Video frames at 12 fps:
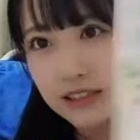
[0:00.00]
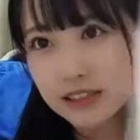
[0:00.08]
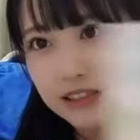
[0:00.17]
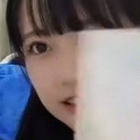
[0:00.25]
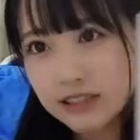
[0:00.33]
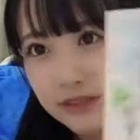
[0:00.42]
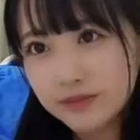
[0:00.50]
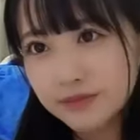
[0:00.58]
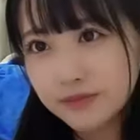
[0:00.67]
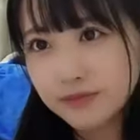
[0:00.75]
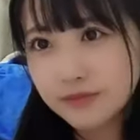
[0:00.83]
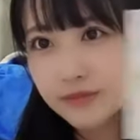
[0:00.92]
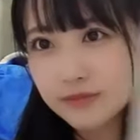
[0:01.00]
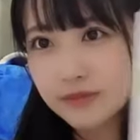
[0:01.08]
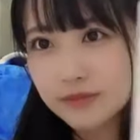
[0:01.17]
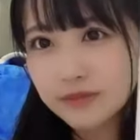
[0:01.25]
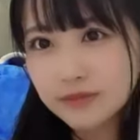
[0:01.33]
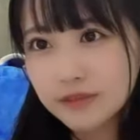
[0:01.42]
初です
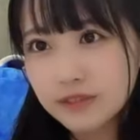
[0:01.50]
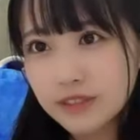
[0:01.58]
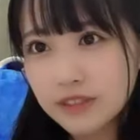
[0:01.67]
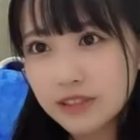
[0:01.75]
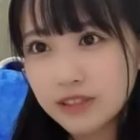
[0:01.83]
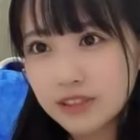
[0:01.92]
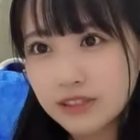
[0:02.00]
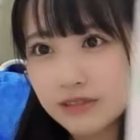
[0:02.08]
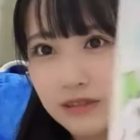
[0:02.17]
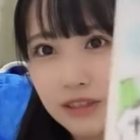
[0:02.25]
嬉しい